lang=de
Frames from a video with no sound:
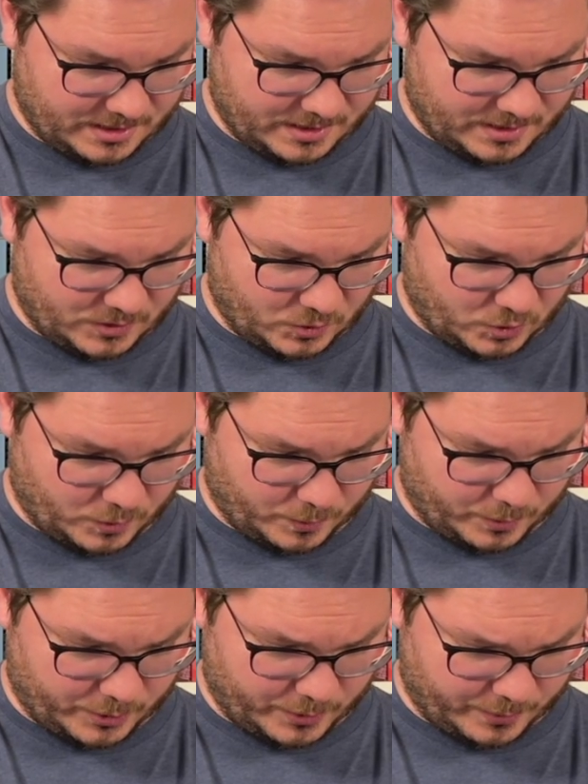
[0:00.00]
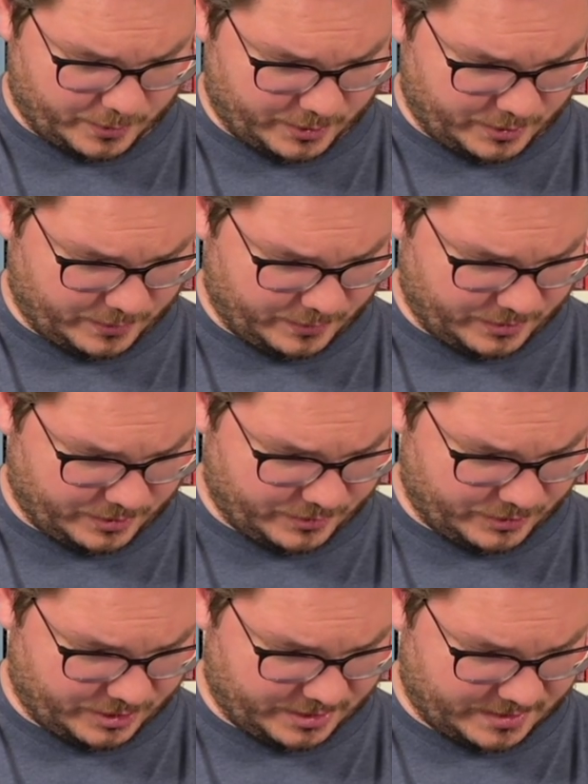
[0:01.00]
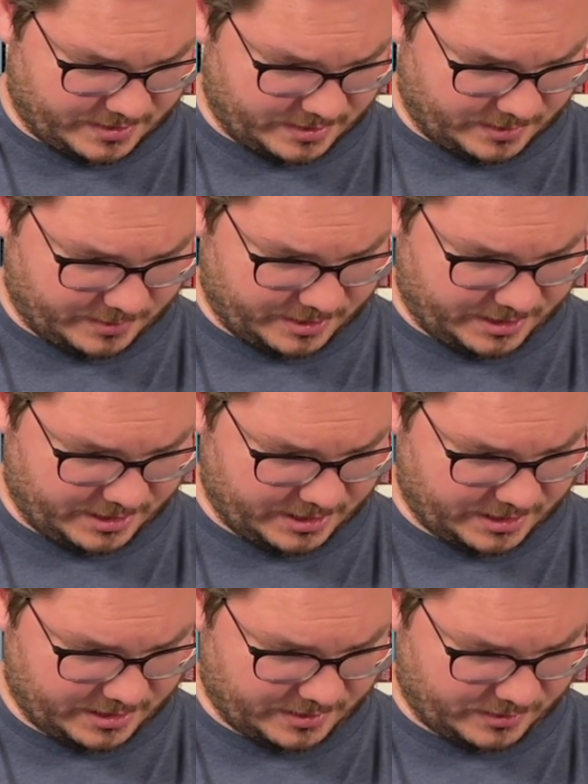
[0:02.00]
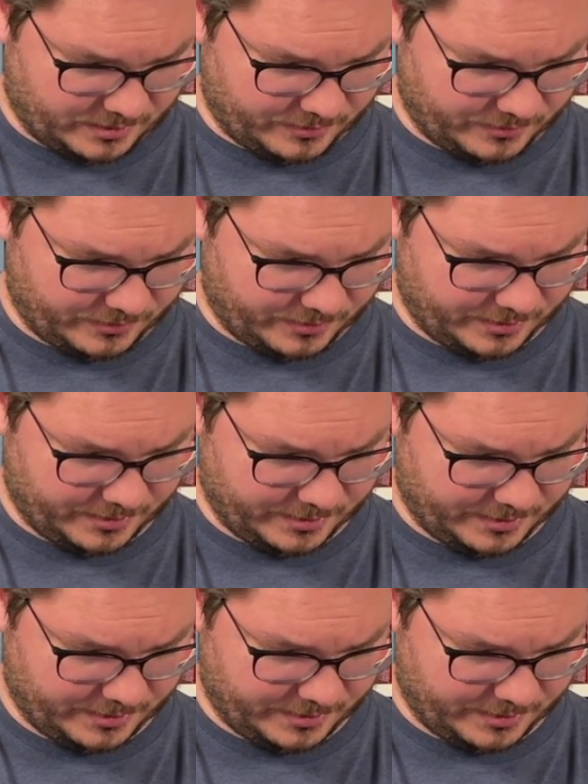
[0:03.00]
Hinten steht es, glaube ich, nicht drauf.